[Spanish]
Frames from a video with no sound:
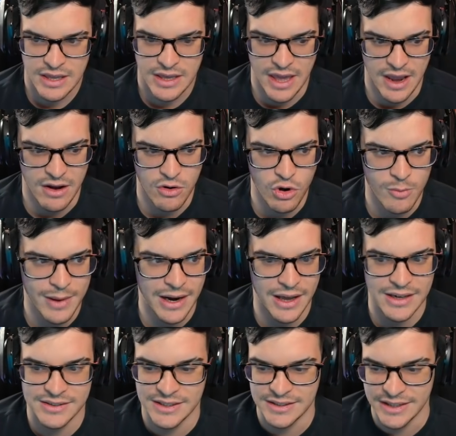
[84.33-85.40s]
que no
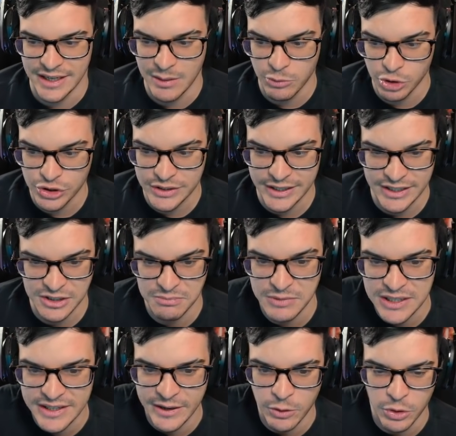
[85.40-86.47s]
malgaste. Tenemos
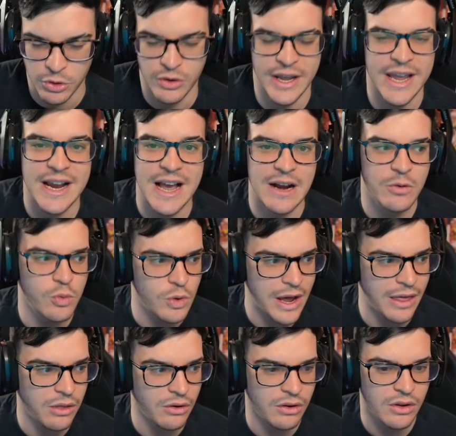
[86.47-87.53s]
3.000 de oro. He
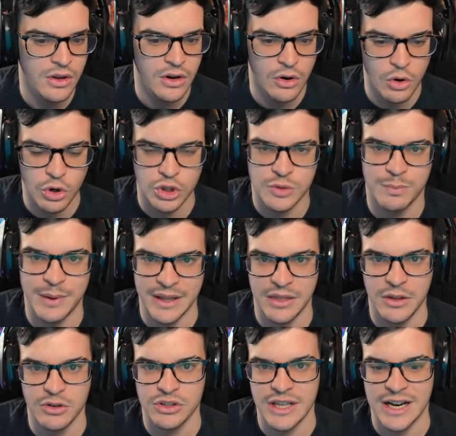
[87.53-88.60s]
calculado los
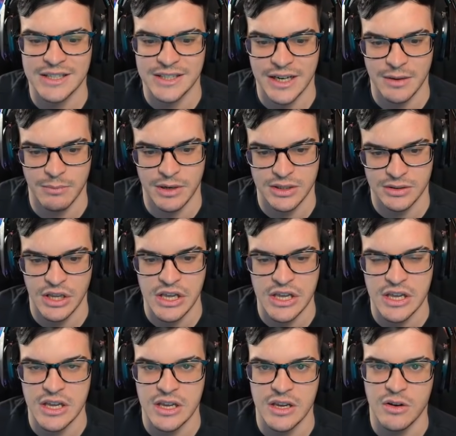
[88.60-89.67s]
precios de las armas
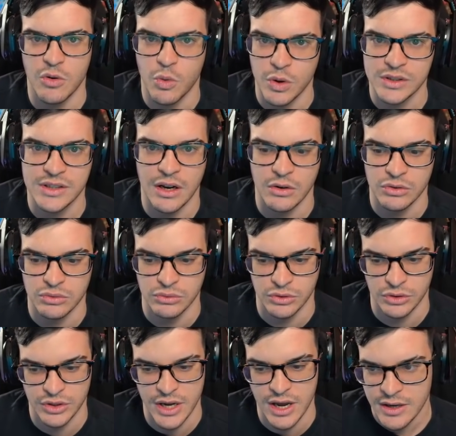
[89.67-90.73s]
y cuestan lo suyo. O
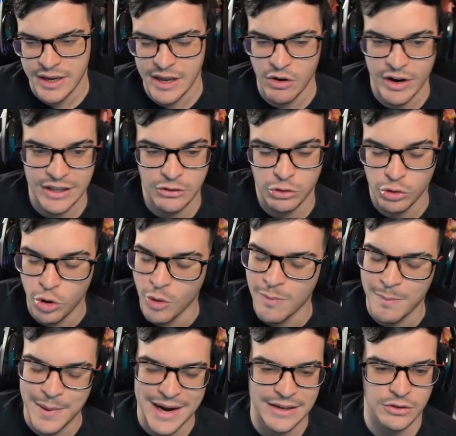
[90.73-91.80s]
sea, creo que
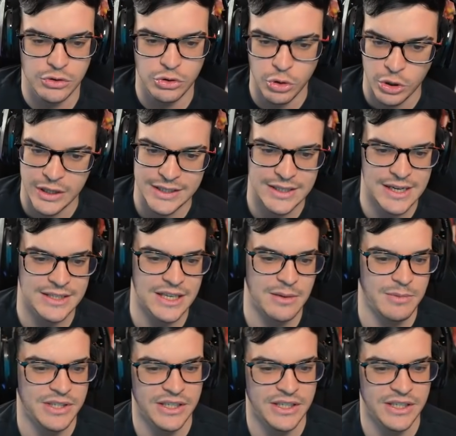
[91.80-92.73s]
comprar todas las armas